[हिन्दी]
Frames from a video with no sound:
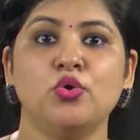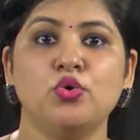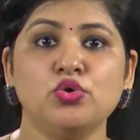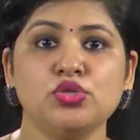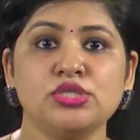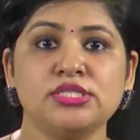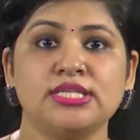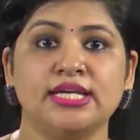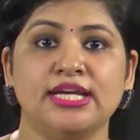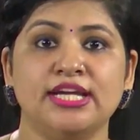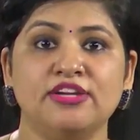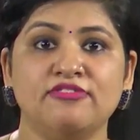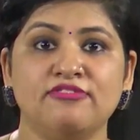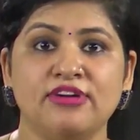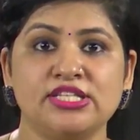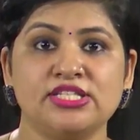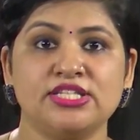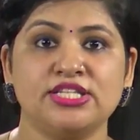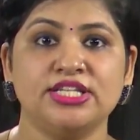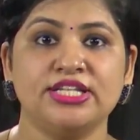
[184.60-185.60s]
उस
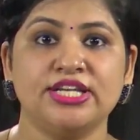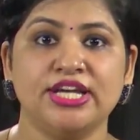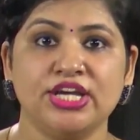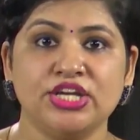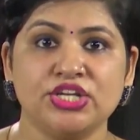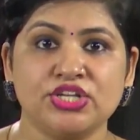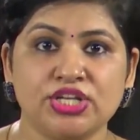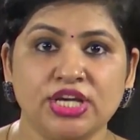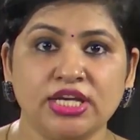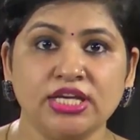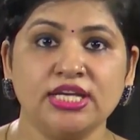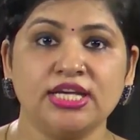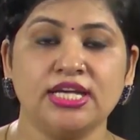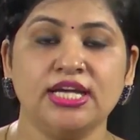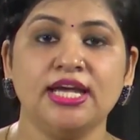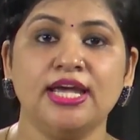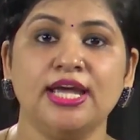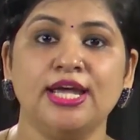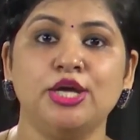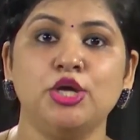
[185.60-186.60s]
इन्वेस्टिगेशन
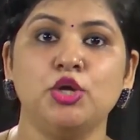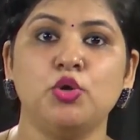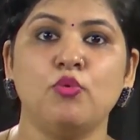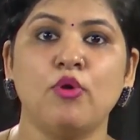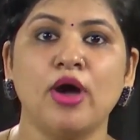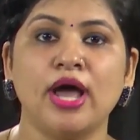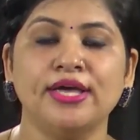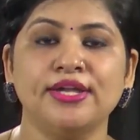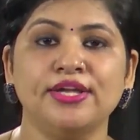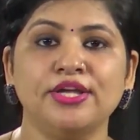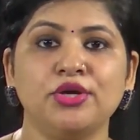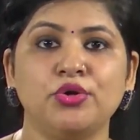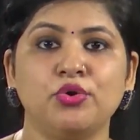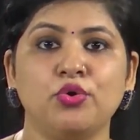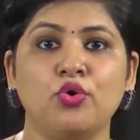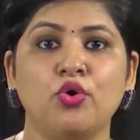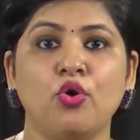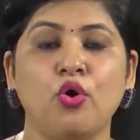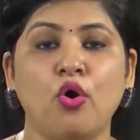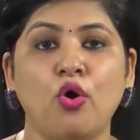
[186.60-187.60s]
की इंक्वायरी
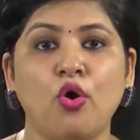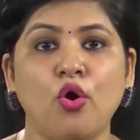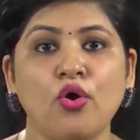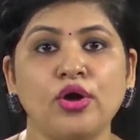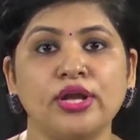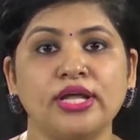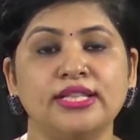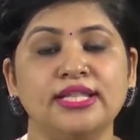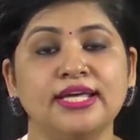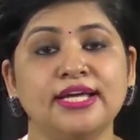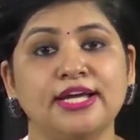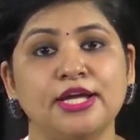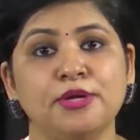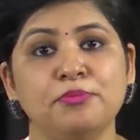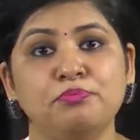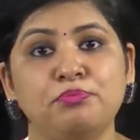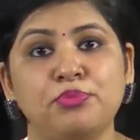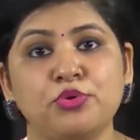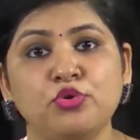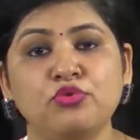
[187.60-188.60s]
को और अधिक
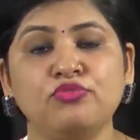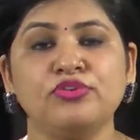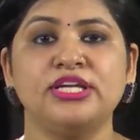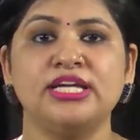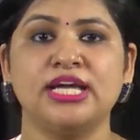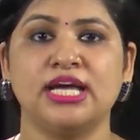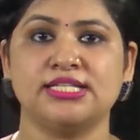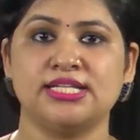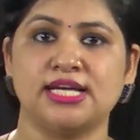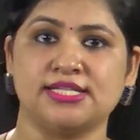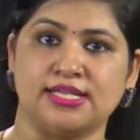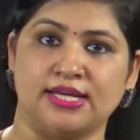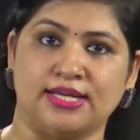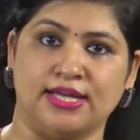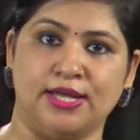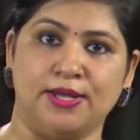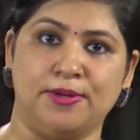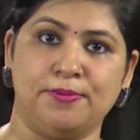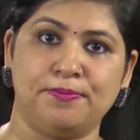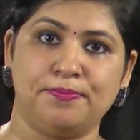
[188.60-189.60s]
इंप्रूव किया जा
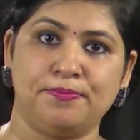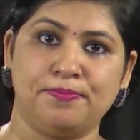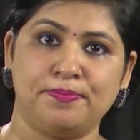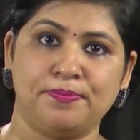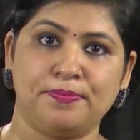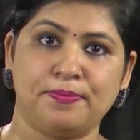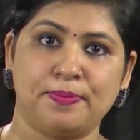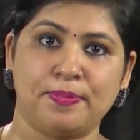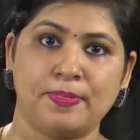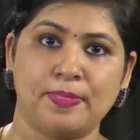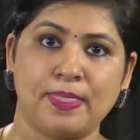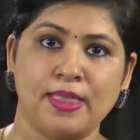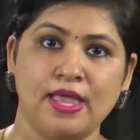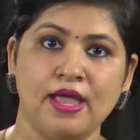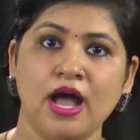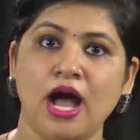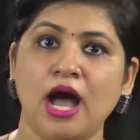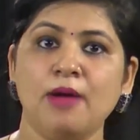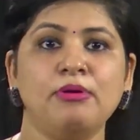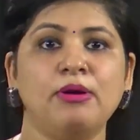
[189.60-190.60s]
सके
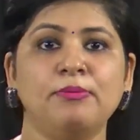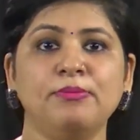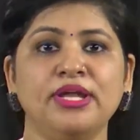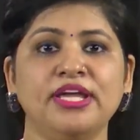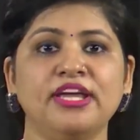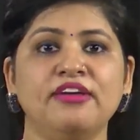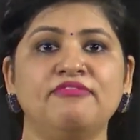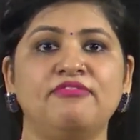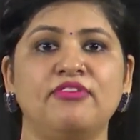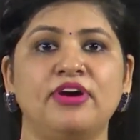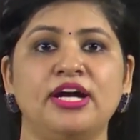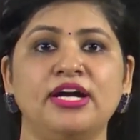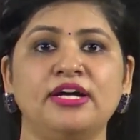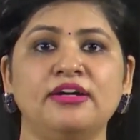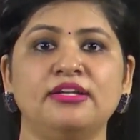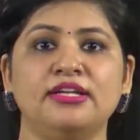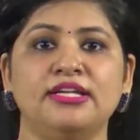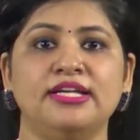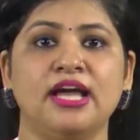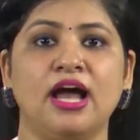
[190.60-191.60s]
अब हमने ये
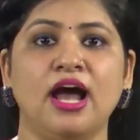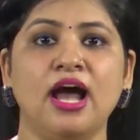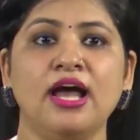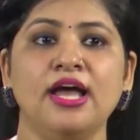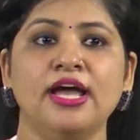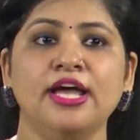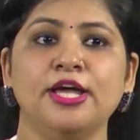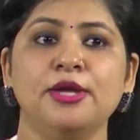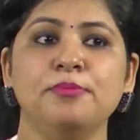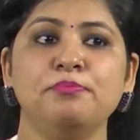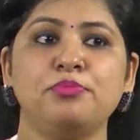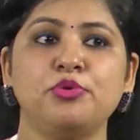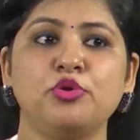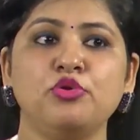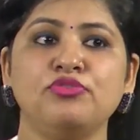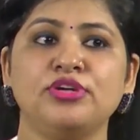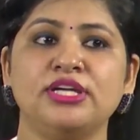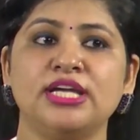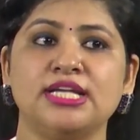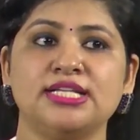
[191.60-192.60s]
वर्ड लिया
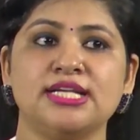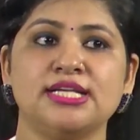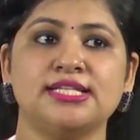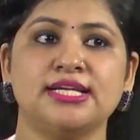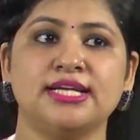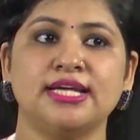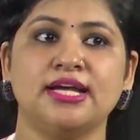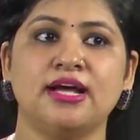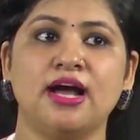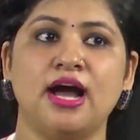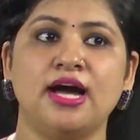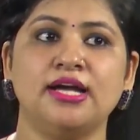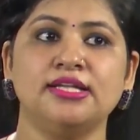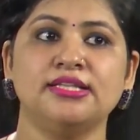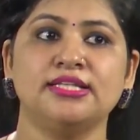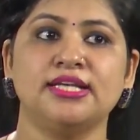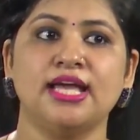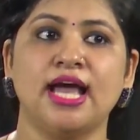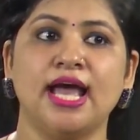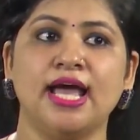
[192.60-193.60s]
इम्प्रूव किया जा सके का
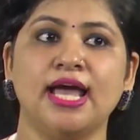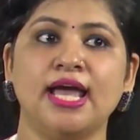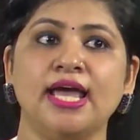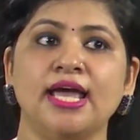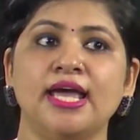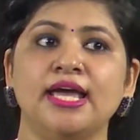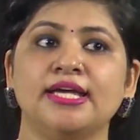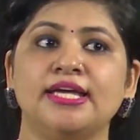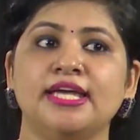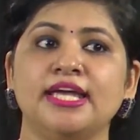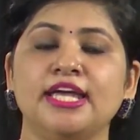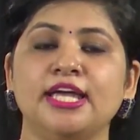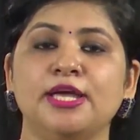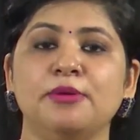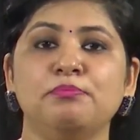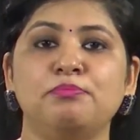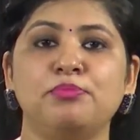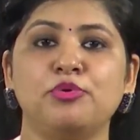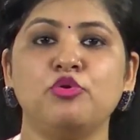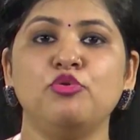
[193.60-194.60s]
अर्थ क्या है कि
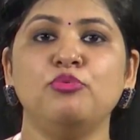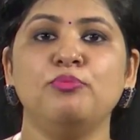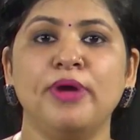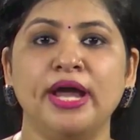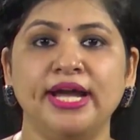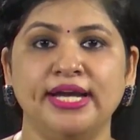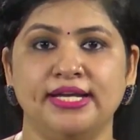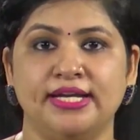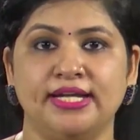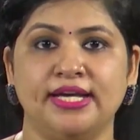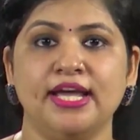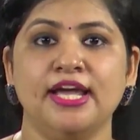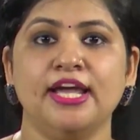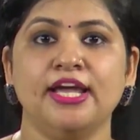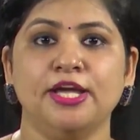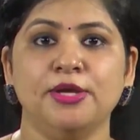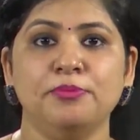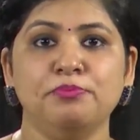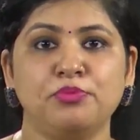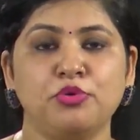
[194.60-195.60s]
इम्प्रूवमेंट
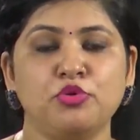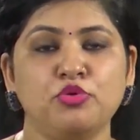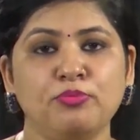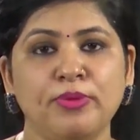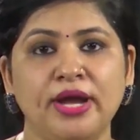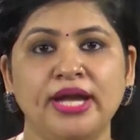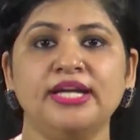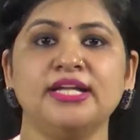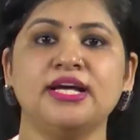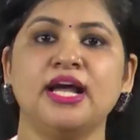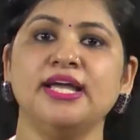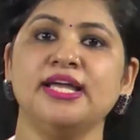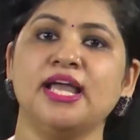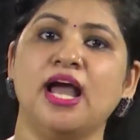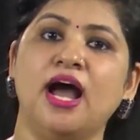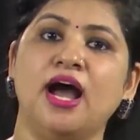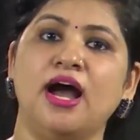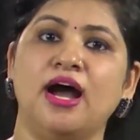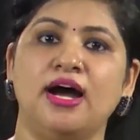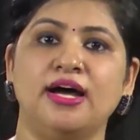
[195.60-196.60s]
इम्प्रूवमेंट का
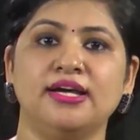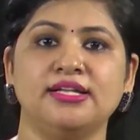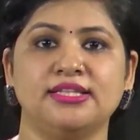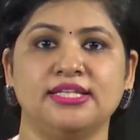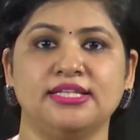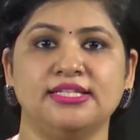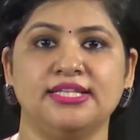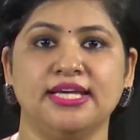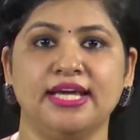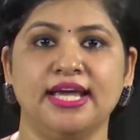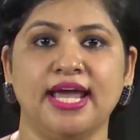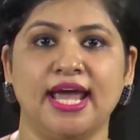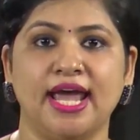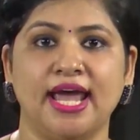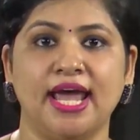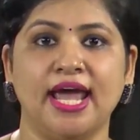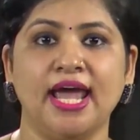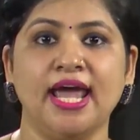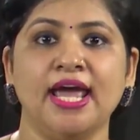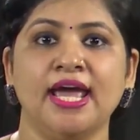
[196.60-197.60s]
यहाँ अर्थ ये
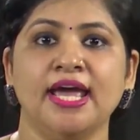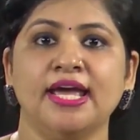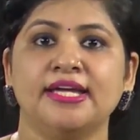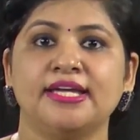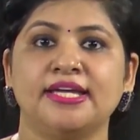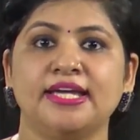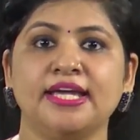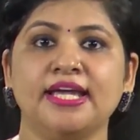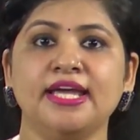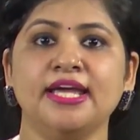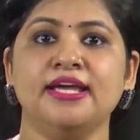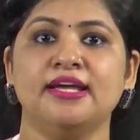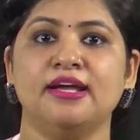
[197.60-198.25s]
है कि